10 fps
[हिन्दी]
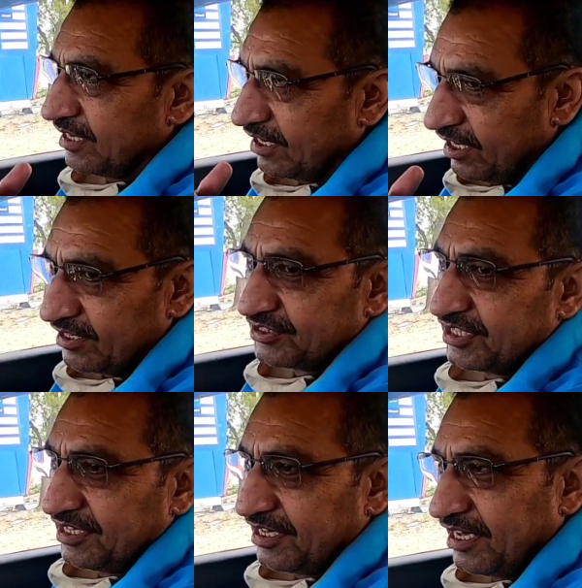गाड़ी
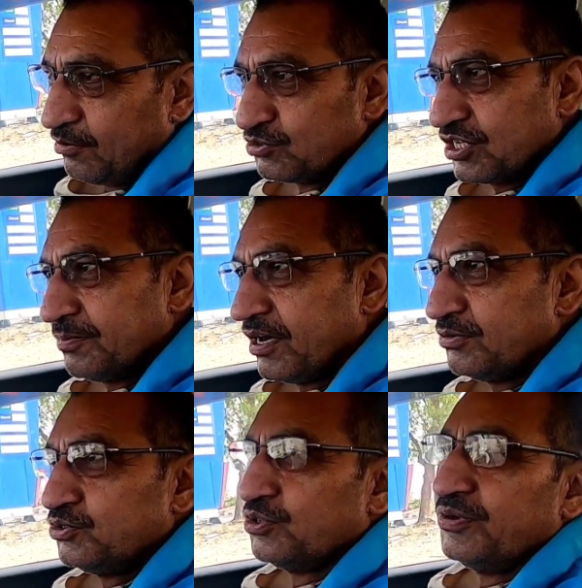लग्जरी है उसके हाँ।
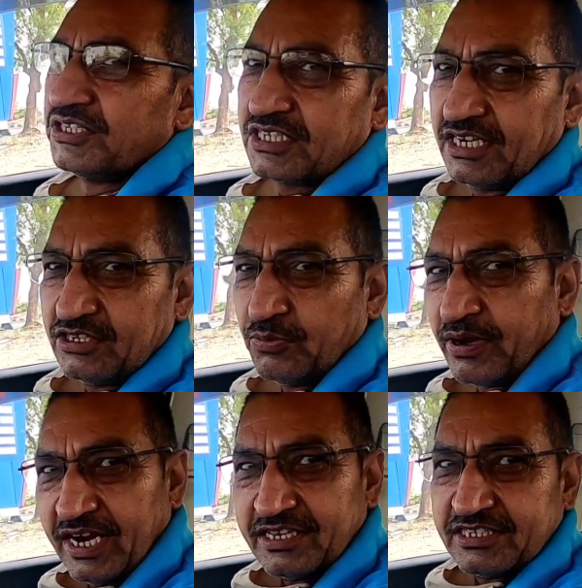बावजूद भी इसकी जो
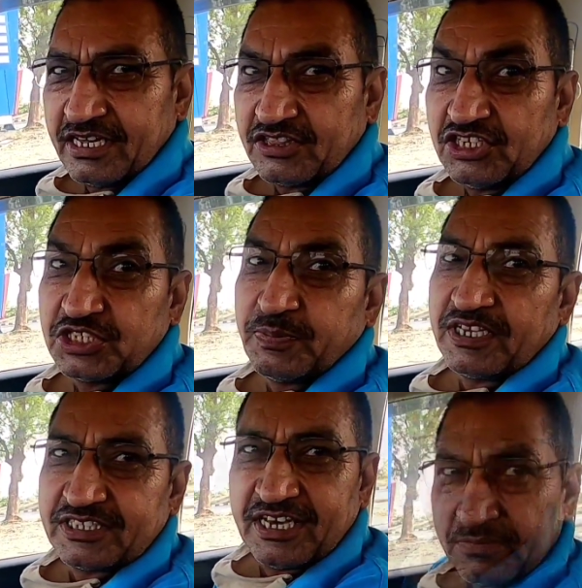माइलेज है तीस
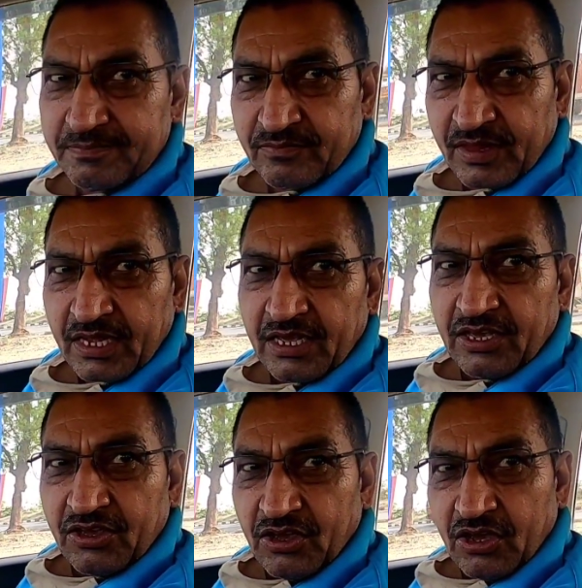प्लस है अच्छा
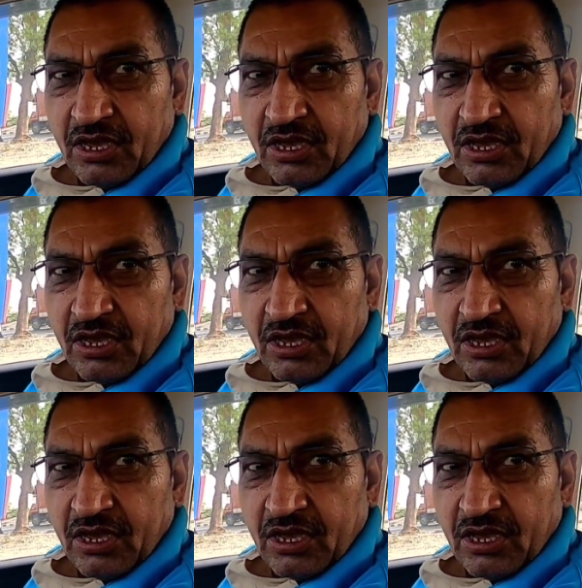एसी ऑन